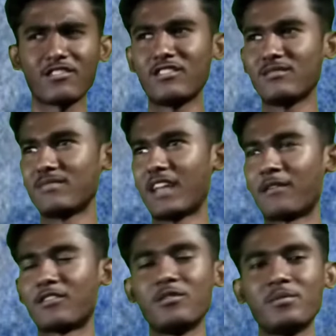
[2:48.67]
तो
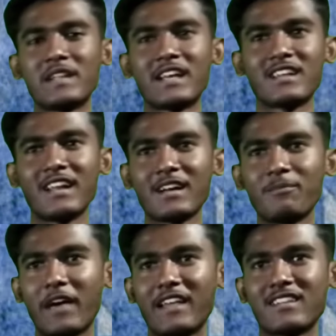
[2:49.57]
आपको भी पता चला
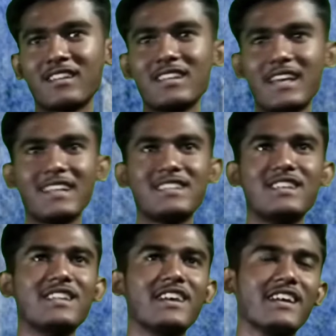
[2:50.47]
कि पैसन क्या
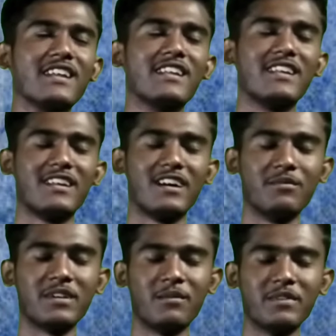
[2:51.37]
चीज़ है
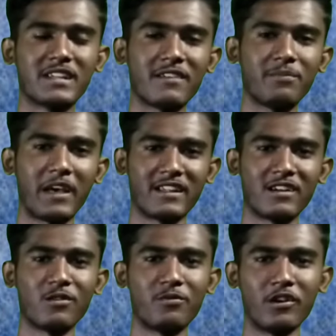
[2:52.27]
हमें हमेशा
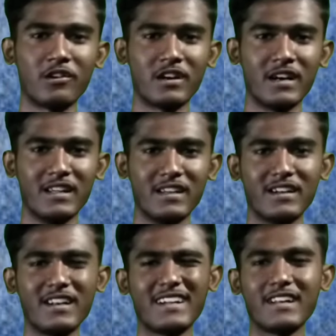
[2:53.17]
पैसन को फॉलो करना
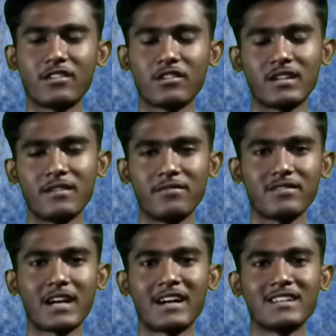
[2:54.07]
चाहिए डिग्री तो
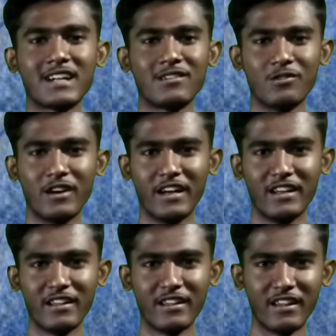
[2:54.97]
सिर्फ कागज़ का टुकड़ा
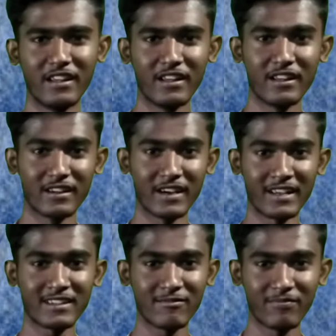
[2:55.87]
है
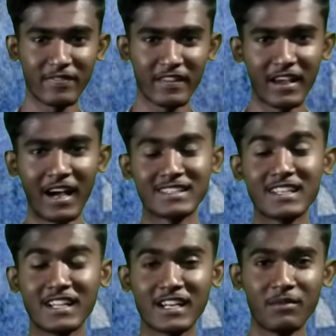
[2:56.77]
गैस
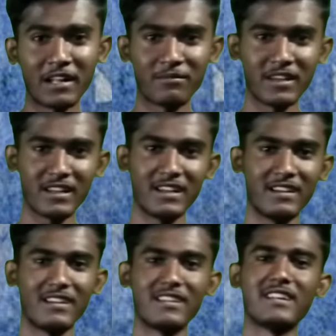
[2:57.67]
आज की दिल की बात में
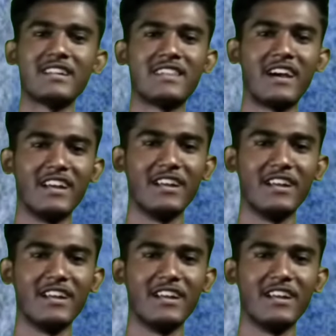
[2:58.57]
इतना